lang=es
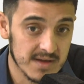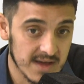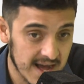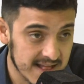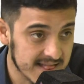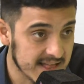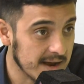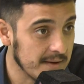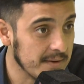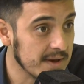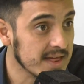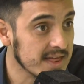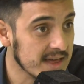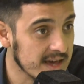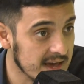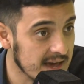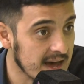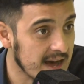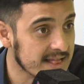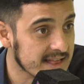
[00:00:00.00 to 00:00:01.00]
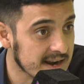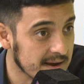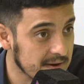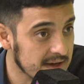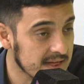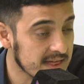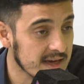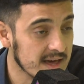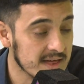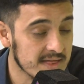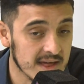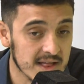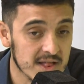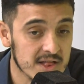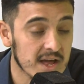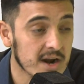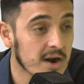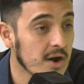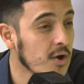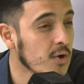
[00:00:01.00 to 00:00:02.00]
a través de, a través
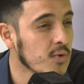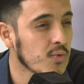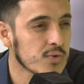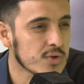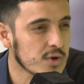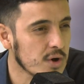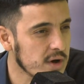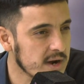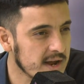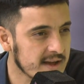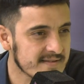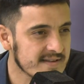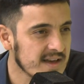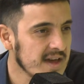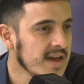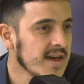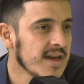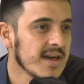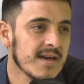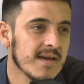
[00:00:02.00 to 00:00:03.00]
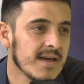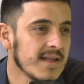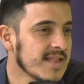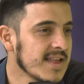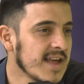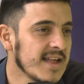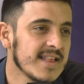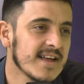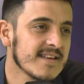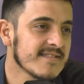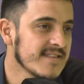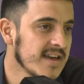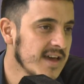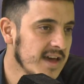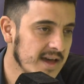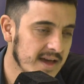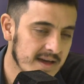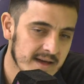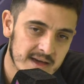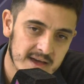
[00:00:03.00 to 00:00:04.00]
interlocutores
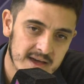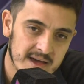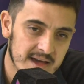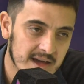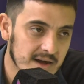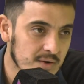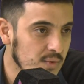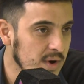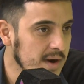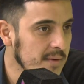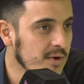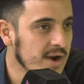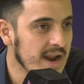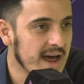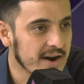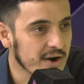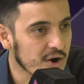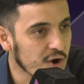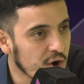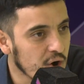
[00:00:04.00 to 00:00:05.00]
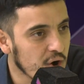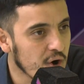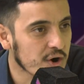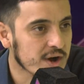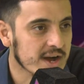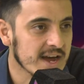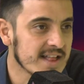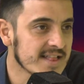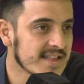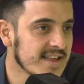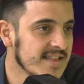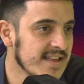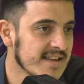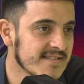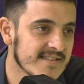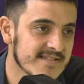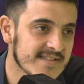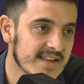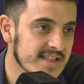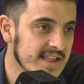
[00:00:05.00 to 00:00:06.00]
entiéndase eh, Cuervo Larroque,
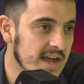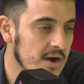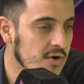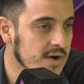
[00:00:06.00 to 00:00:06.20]
entiéndase Santiago